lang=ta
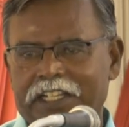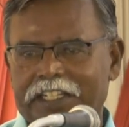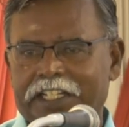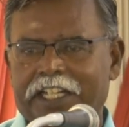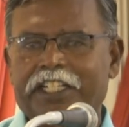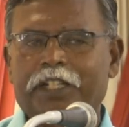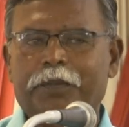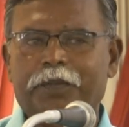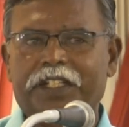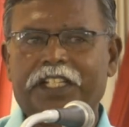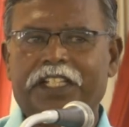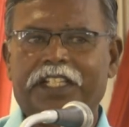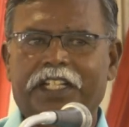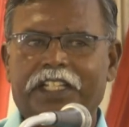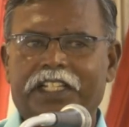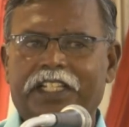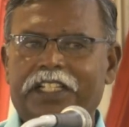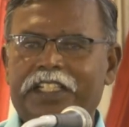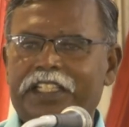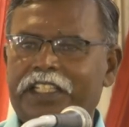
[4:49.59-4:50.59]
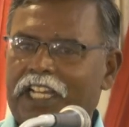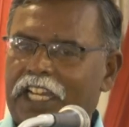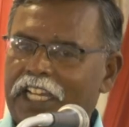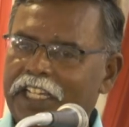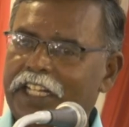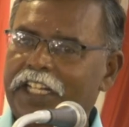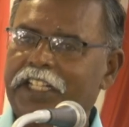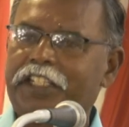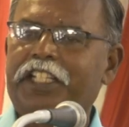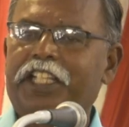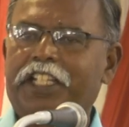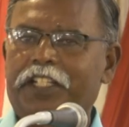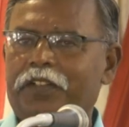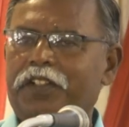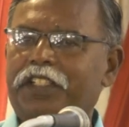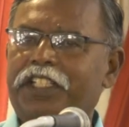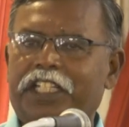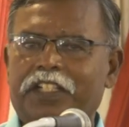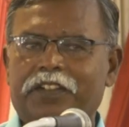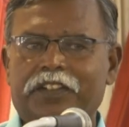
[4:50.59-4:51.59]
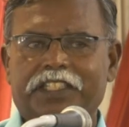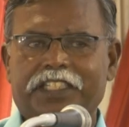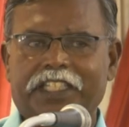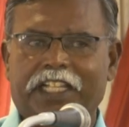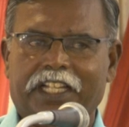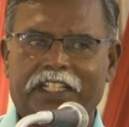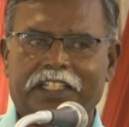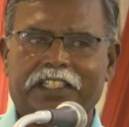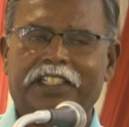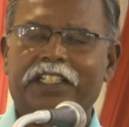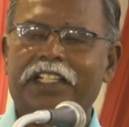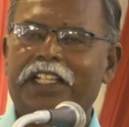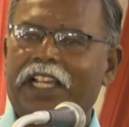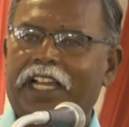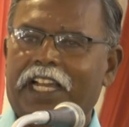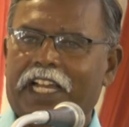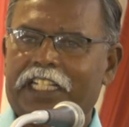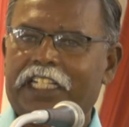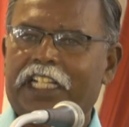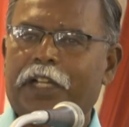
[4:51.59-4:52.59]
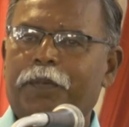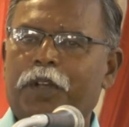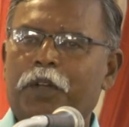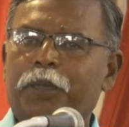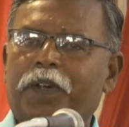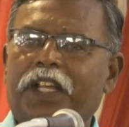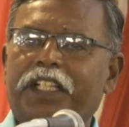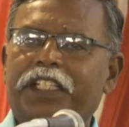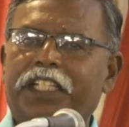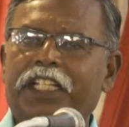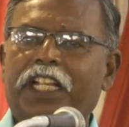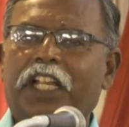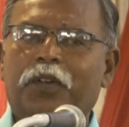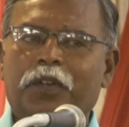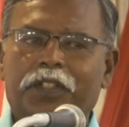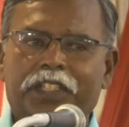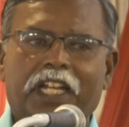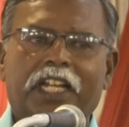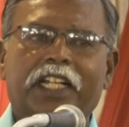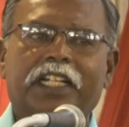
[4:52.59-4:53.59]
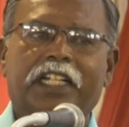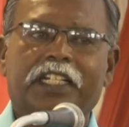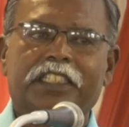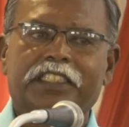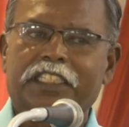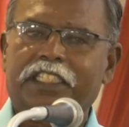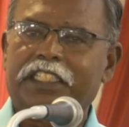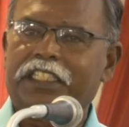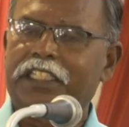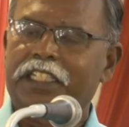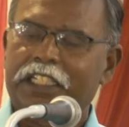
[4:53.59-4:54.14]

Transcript: கெட்டப்பட்டு இருக்குது இது ஆயிரத்தி எண்ணூற்றி எழுபத்தி ஆறு அதுக்கப்புறம் பார்த்தீங்கன்னா கொஞ்ச நாள் கழித்து